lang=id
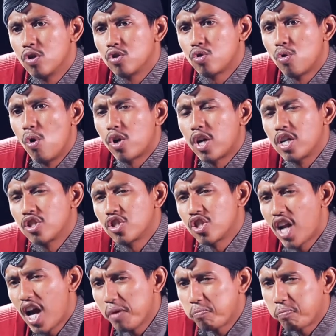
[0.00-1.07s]
seorang
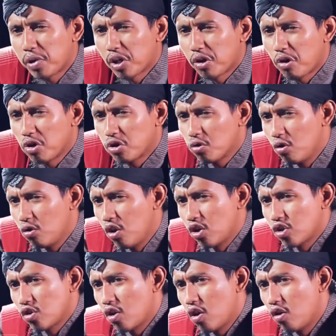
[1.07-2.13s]
sniper
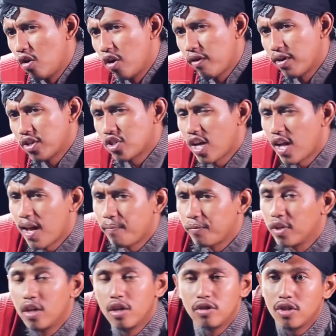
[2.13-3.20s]
Rasulullah Shallallahu Alaihi Wasallam
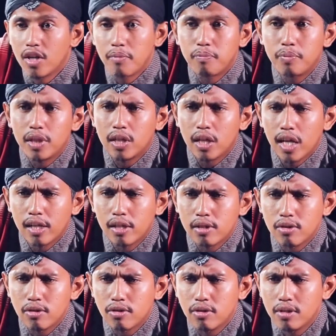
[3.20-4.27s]
yang bidikannya
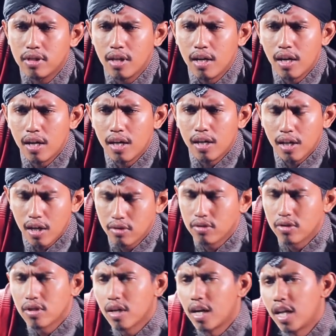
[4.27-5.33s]

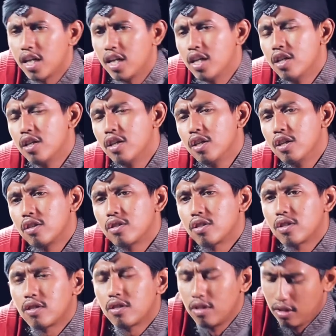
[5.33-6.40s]
jarang sekali
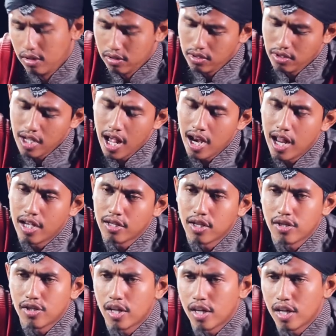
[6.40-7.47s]
salah
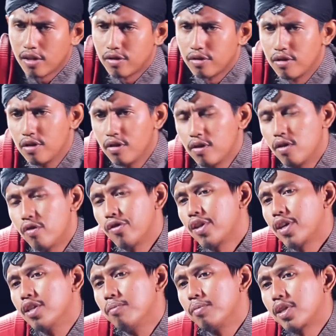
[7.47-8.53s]
sasaran. Kalau kita
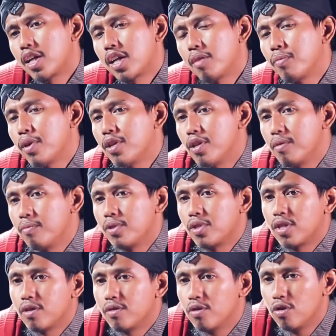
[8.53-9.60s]
kan zaman sekarang kan beda nih
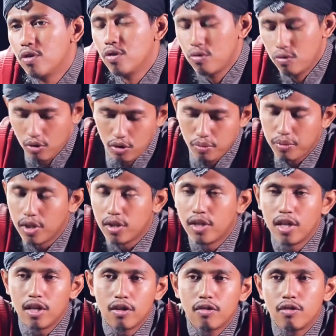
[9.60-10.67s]
biasa. Kalau bidik